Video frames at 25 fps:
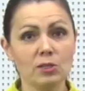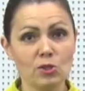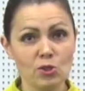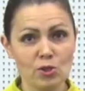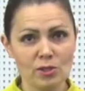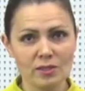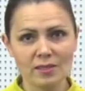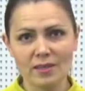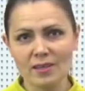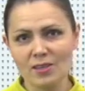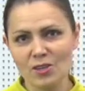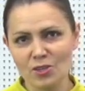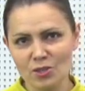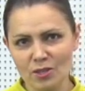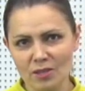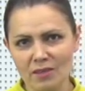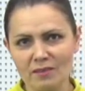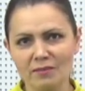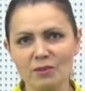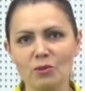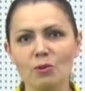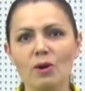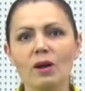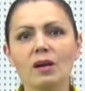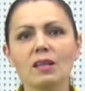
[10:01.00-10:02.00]
сейчас, конечно,
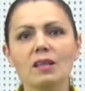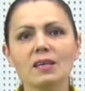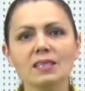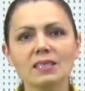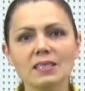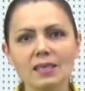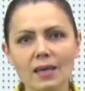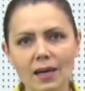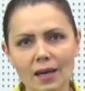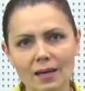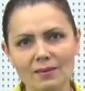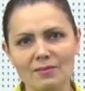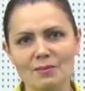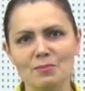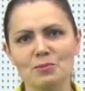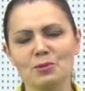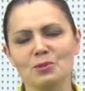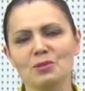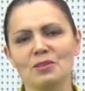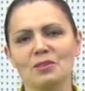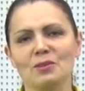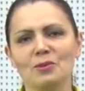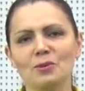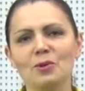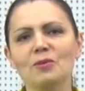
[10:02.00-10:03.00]
говорю о глазах
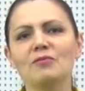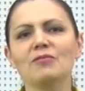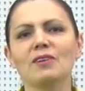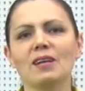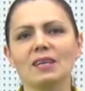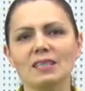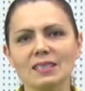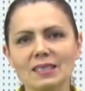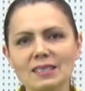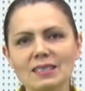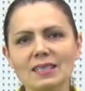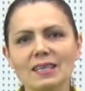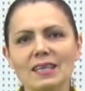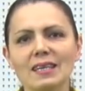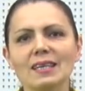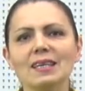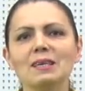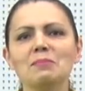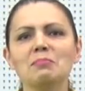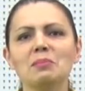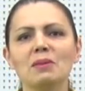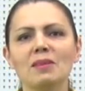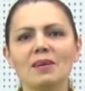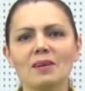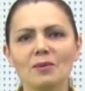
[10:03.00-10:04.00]
выпускников, родителей
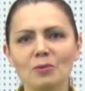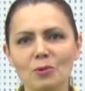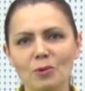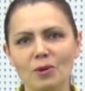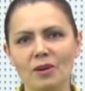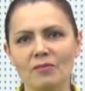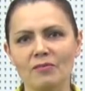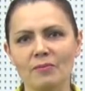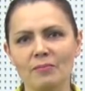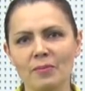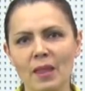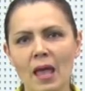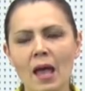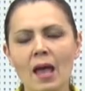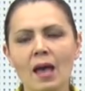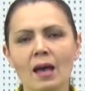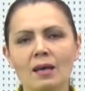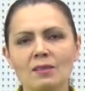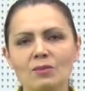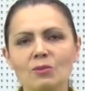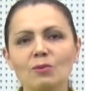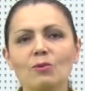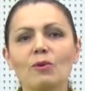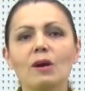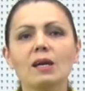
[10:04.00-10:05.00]
и педагогов.
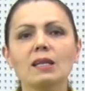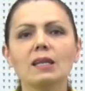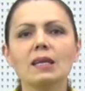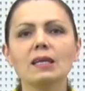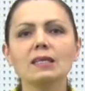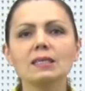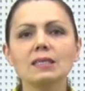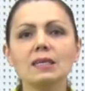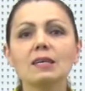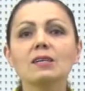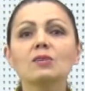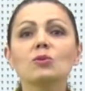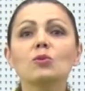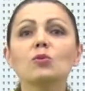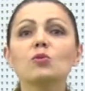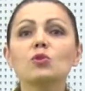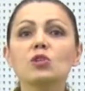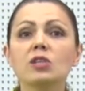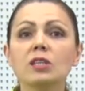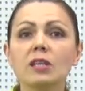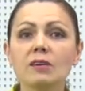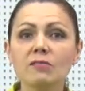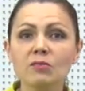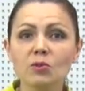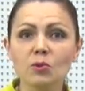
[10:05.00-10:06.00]
Ну, а для тех, кто
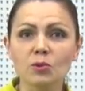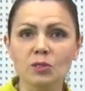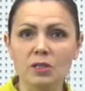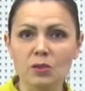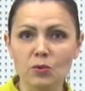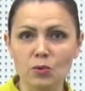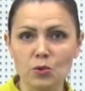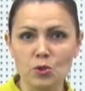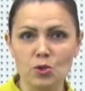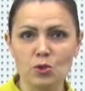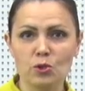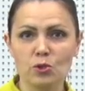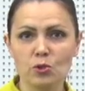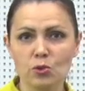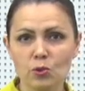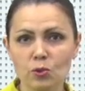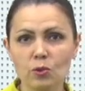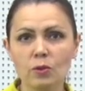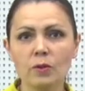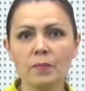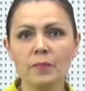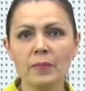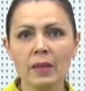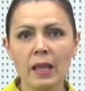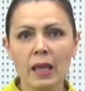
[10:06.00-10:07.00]
уже давно закончил
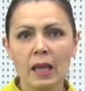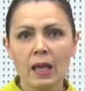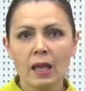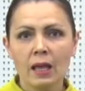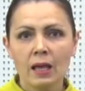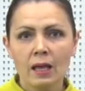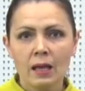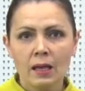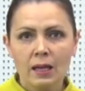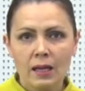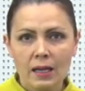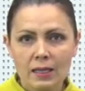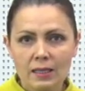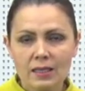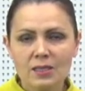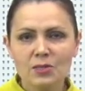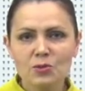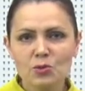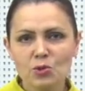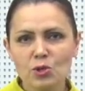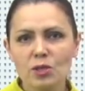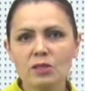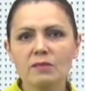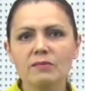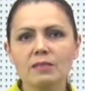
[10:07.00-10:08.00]
школу,
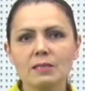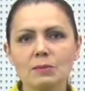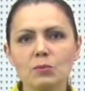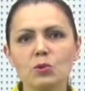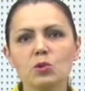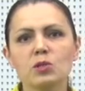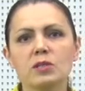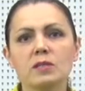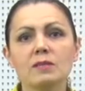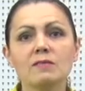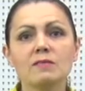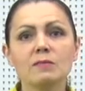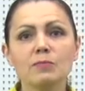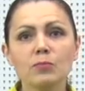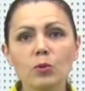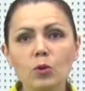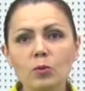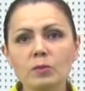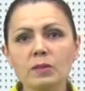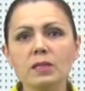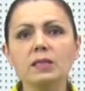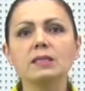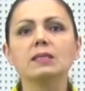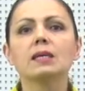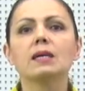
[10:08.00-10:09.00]
этот сюжет – возможность
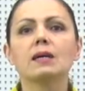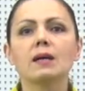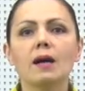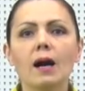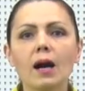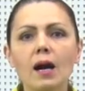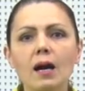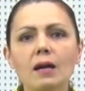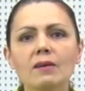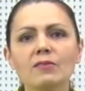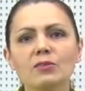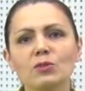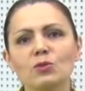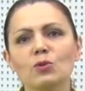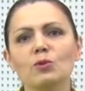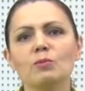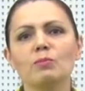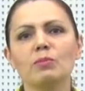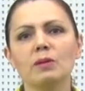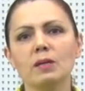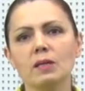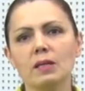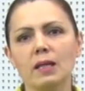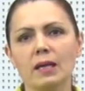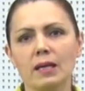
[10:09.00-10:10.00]
вспомнить, как все
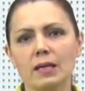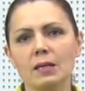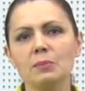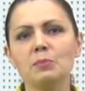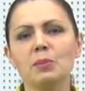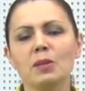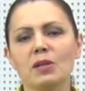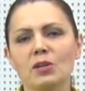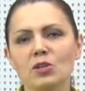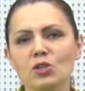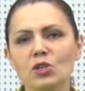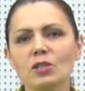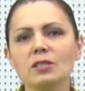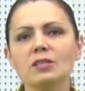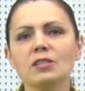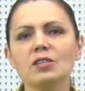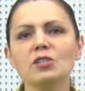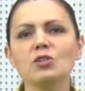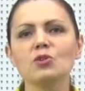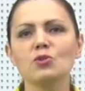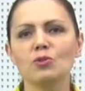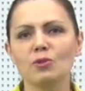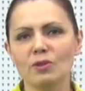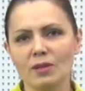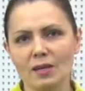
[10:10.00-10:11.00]
было, и пережить
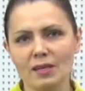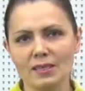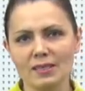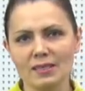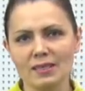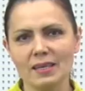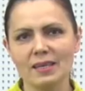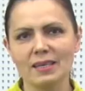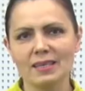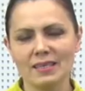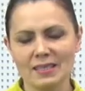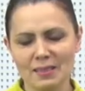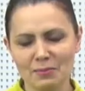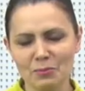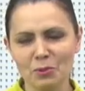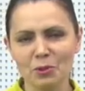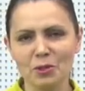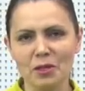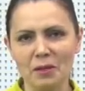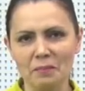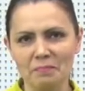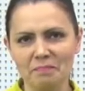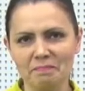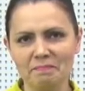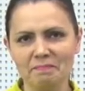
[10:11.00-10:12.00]
еще раз.
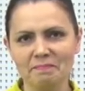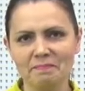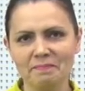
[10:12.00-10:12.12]
Смотрим.